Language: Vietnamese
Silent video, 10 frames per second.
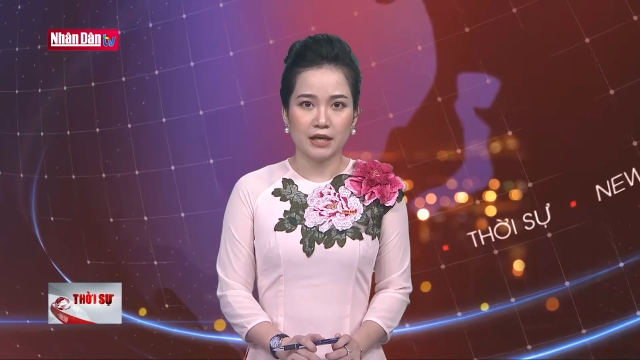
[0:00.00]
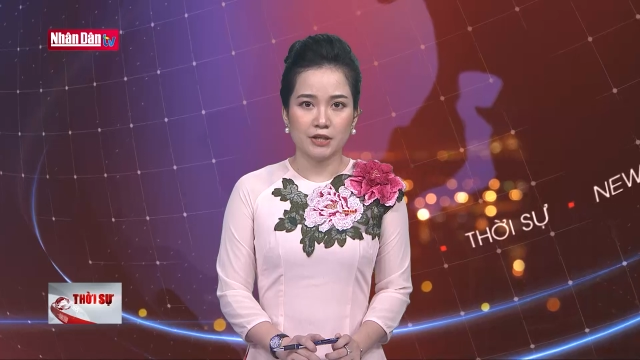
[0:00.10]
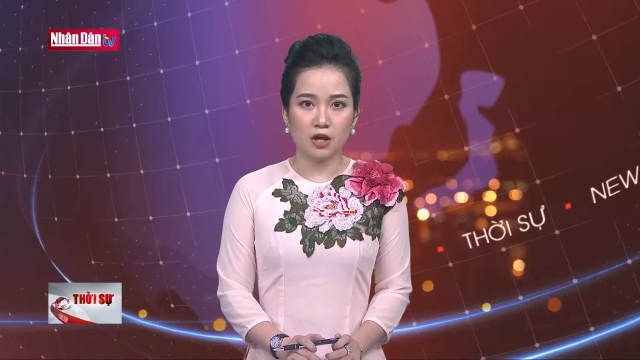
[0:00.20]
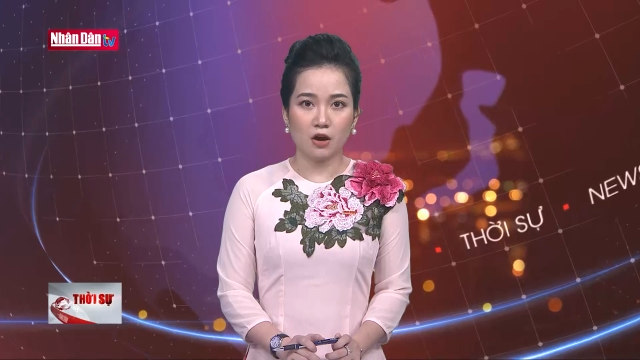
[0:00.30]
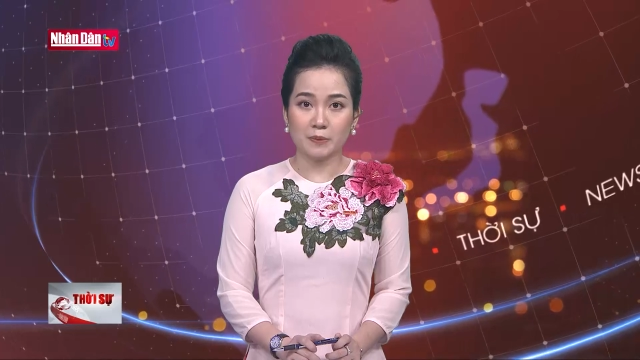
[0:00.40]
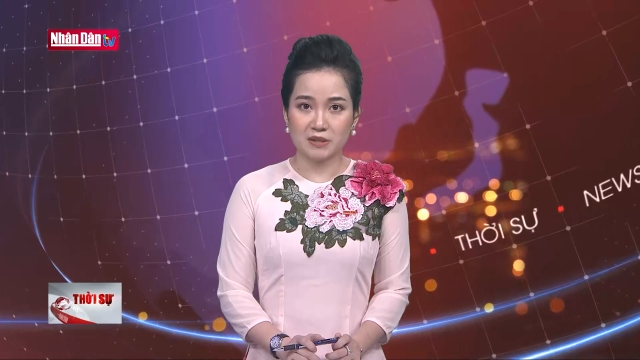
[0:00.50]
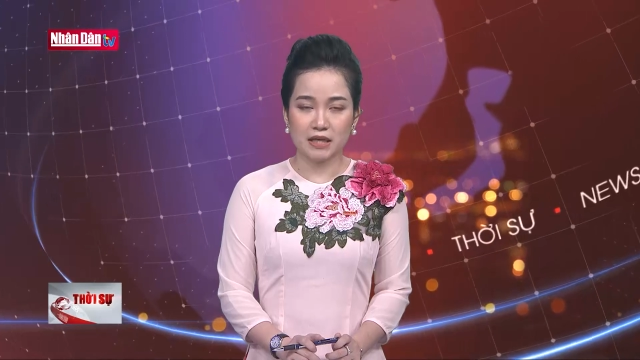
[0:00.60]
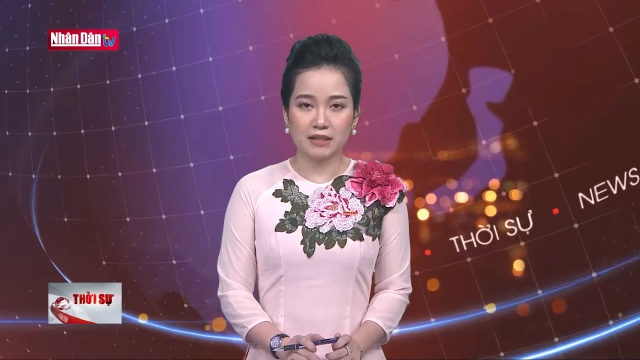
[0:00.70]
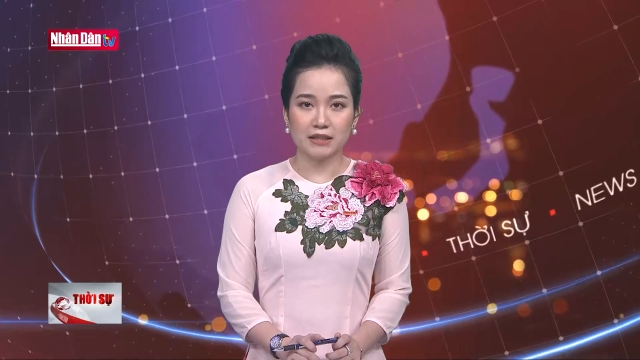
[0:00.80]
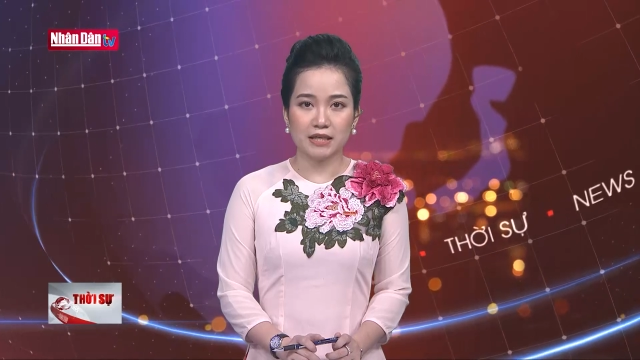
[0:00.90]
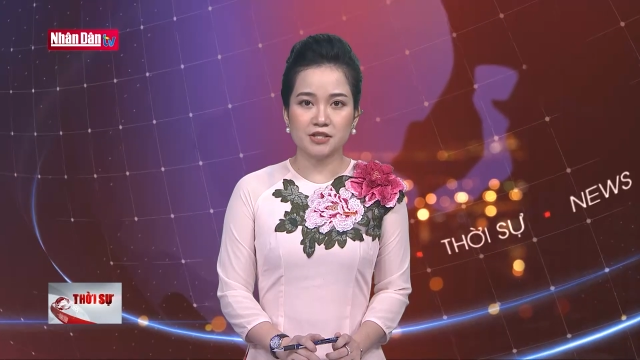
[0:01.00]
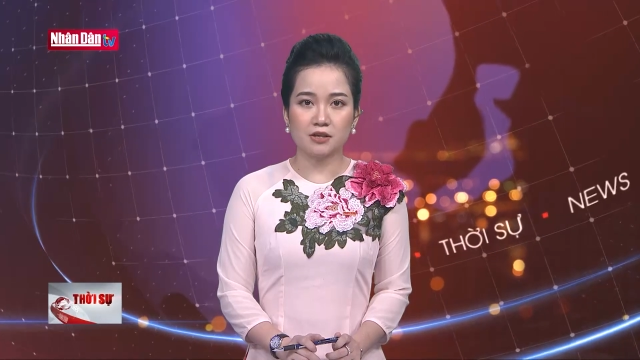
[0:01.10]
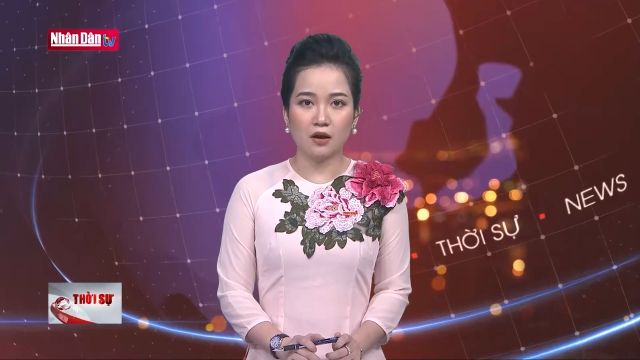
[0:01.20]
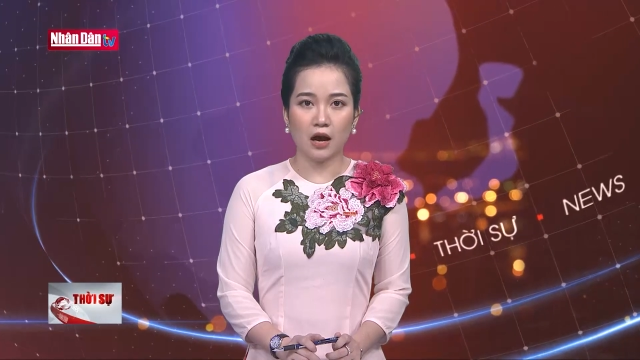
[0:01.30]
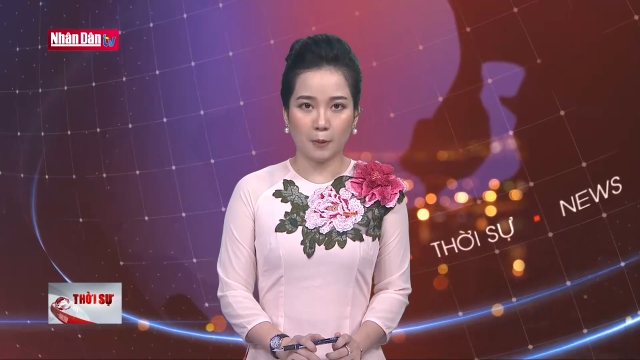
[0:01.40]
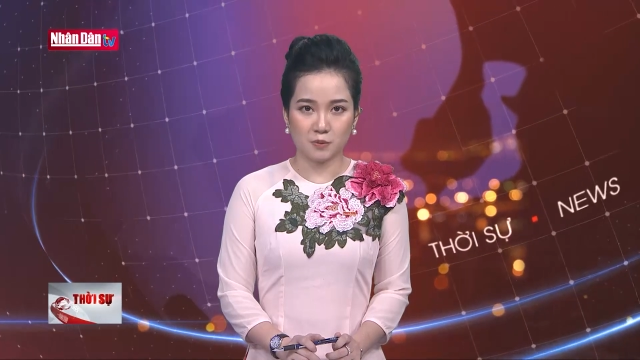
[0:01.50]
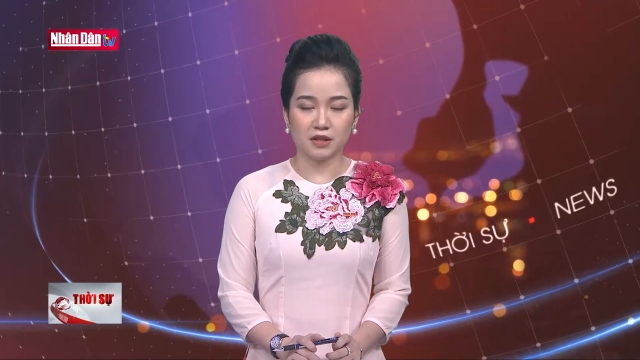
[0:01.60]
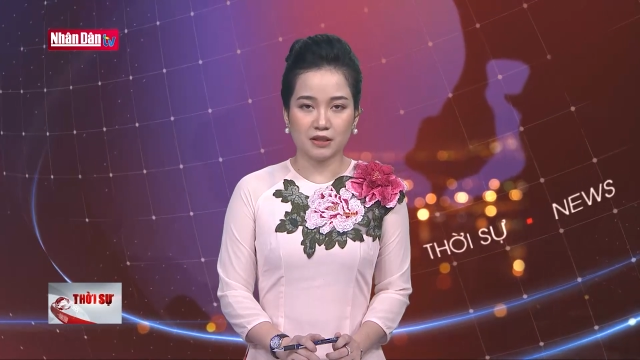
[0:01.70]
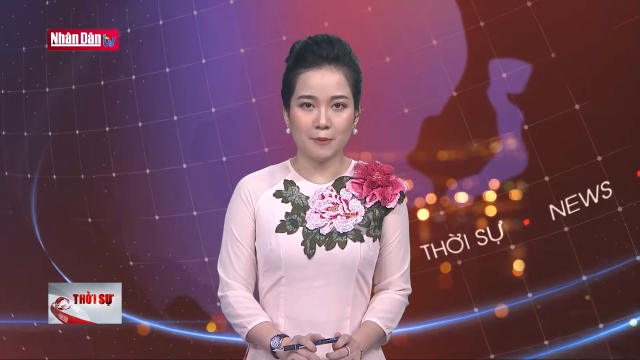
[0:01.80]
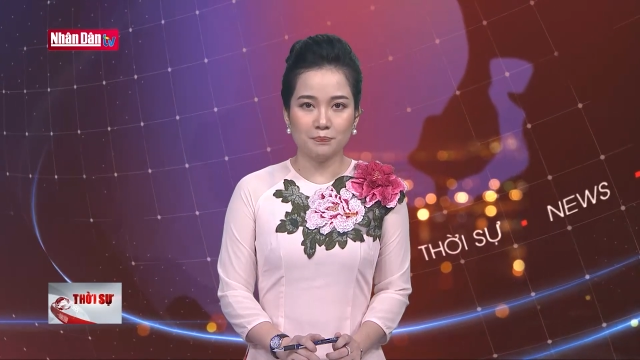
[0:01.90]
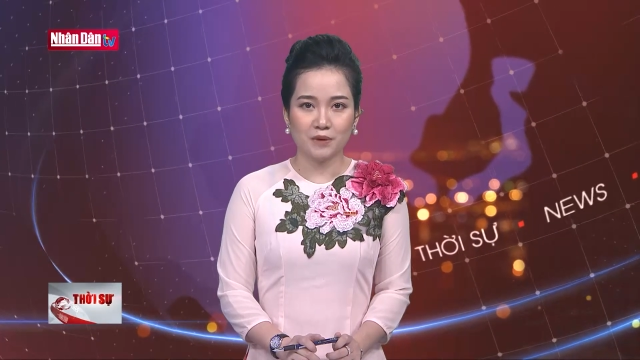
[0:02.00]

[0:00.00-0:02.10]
cho học sinh đến trường học trực tiếp.